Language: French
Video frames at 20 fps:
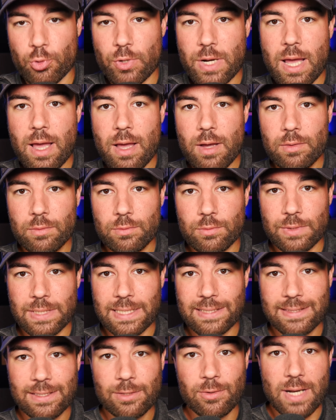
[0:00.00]
jour-là, où on
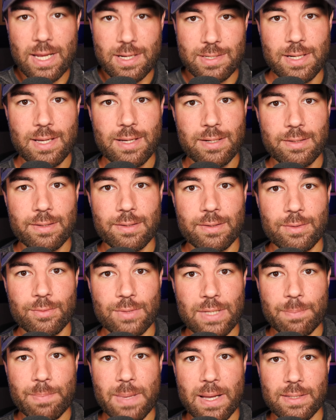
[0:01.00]
était dans la jungle,
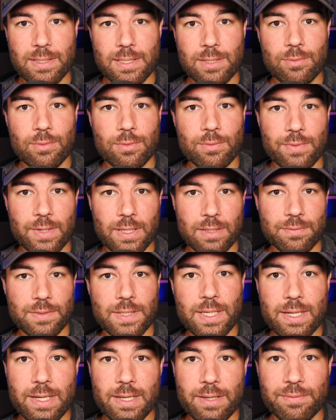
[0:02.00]
on est parti donc
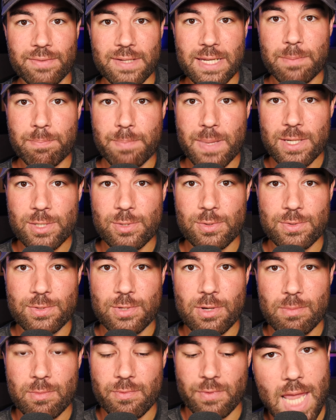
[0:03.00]
vérifier les filets de pêche
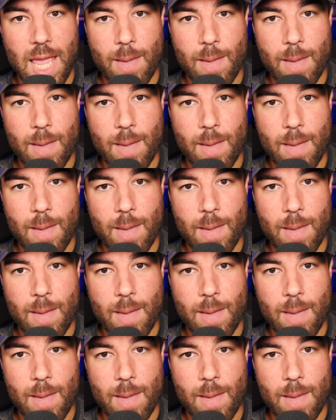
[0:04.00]
ensemble.